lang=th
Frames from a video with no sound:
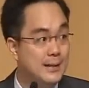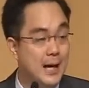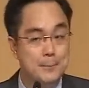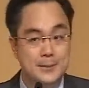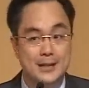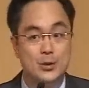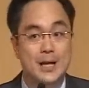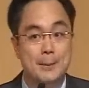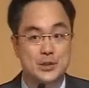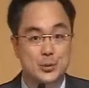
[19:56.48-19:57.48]
ถ้าใช้ตัว
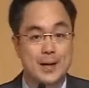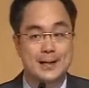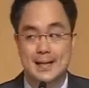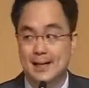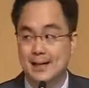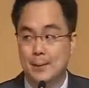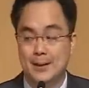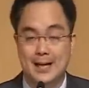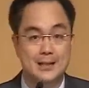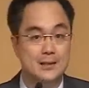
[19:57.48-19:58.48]
เลขปัจจุบันเนี่ยหลัก
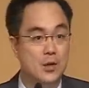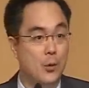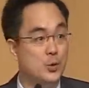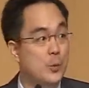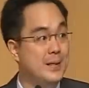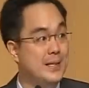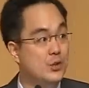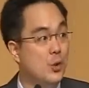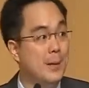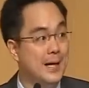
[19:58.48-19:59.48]
ประกันของตัวมินิ
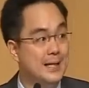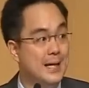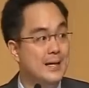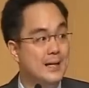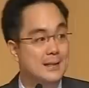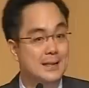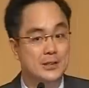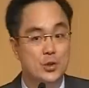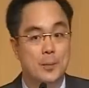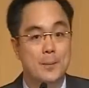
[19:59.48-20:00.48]
ตัวใหม่เนี่ยน่า
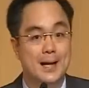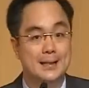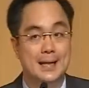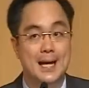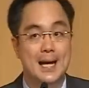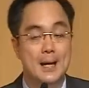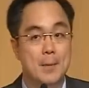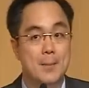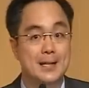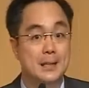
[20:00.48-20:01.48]
จะตกประมาณ
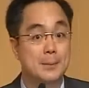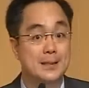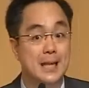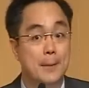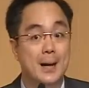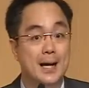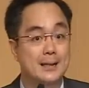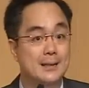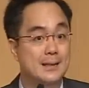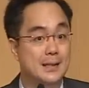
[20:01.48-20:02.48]

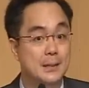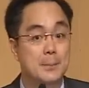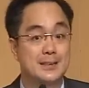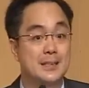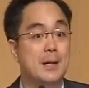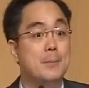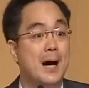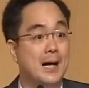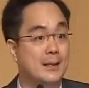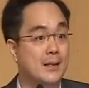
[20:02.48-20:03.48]
13,000 ถึง 14,000
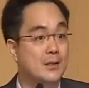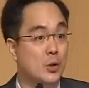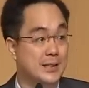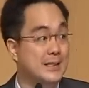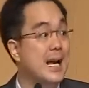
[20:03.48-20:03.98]
บาทต่อสัญ